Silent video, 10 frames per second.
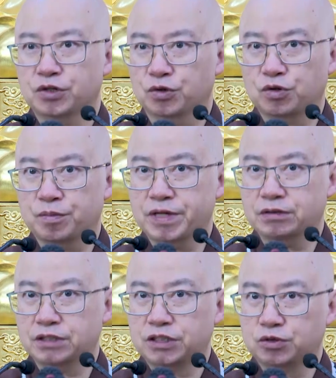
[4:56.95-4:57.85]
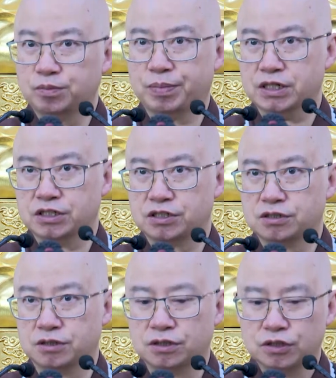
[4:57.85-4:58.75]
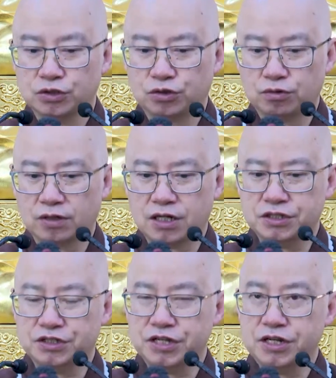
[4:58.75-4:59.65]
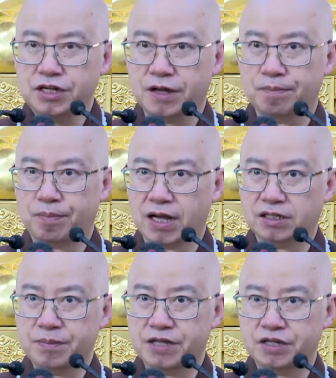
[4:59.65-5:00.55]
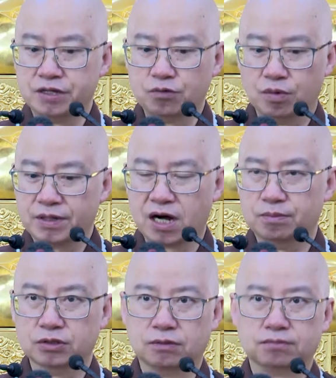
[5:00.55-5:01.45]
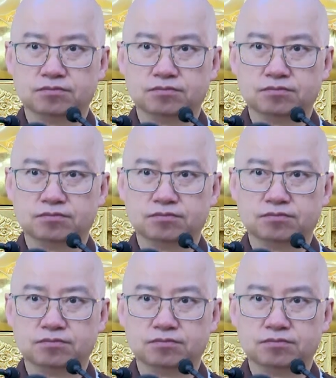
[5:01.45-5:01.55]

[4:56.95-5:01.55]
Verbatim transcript: 如果没有这种本事哦，纵然经典摆在面前，我们看不懂；